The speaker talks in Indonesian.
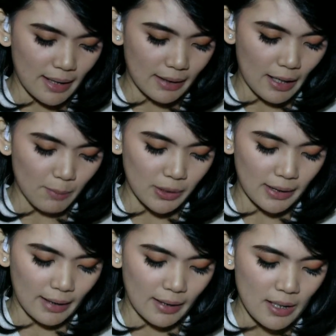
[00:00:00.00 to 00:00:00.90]

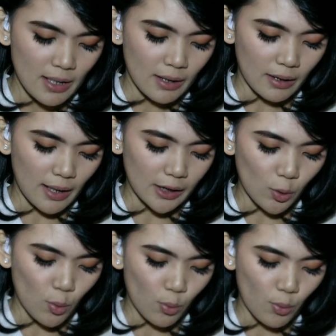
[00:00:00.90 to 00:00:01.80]
emiten-emiten uh,
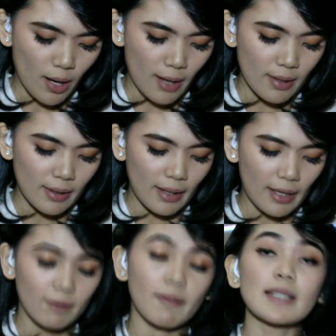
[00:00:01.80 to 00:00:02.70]
atau
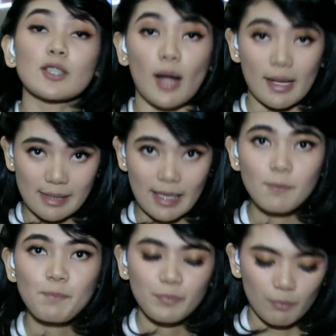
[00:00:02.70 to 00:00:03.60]
investor
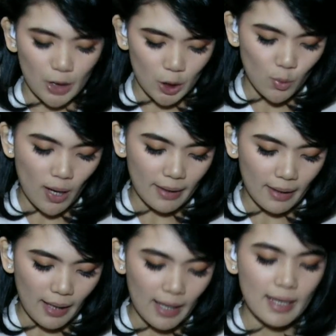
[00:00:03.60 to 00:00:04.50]
asing, begitu
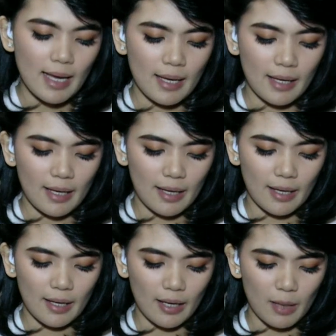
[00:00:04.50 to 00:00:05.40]
adalah
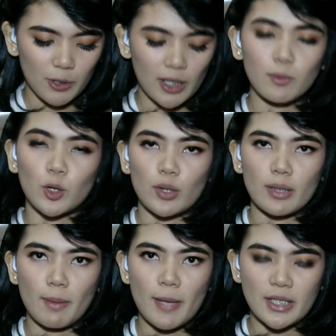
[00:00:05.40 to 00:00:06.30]
emiten
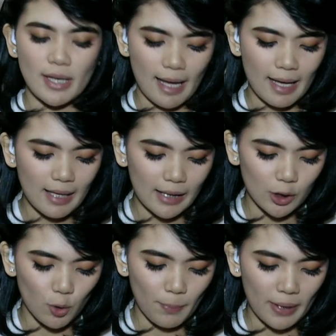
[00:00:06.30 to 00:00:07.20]
berkode
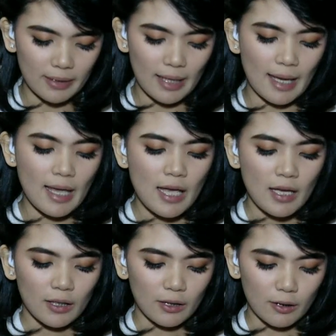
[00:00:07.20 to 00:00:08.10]
BBCA atau PT
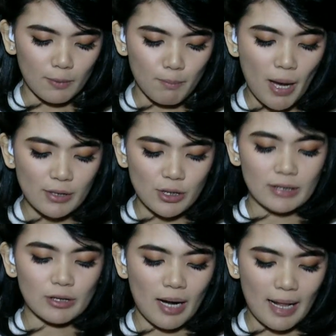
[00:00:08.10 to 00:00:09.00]
uh, e, Bank
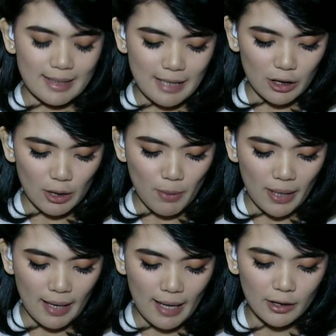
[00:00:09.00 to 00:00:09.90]
Sentral Asia
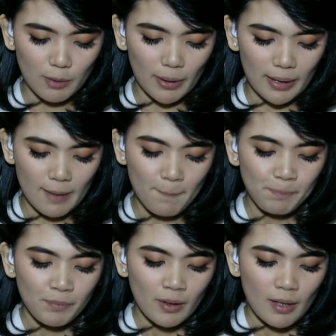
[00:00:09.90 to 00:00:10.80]
TBK di
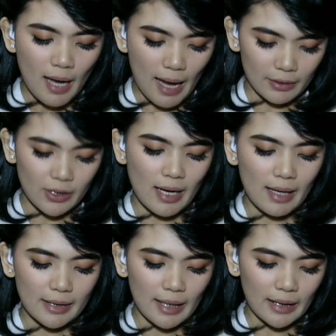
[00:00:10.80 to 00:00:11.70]
mana
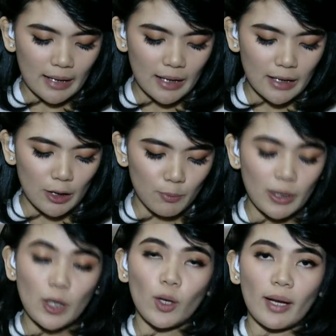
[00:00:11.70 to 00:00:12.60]
Harganya ini
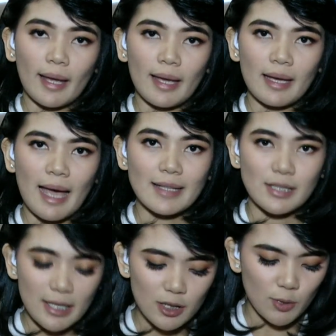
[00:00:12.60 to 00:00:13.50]
dibeli oleh
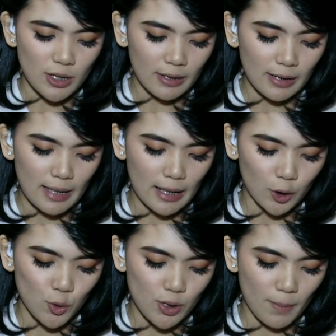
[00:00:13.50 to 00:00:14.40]
asing sebesar
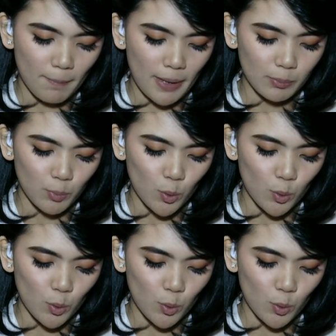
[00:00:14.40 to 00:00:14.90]
349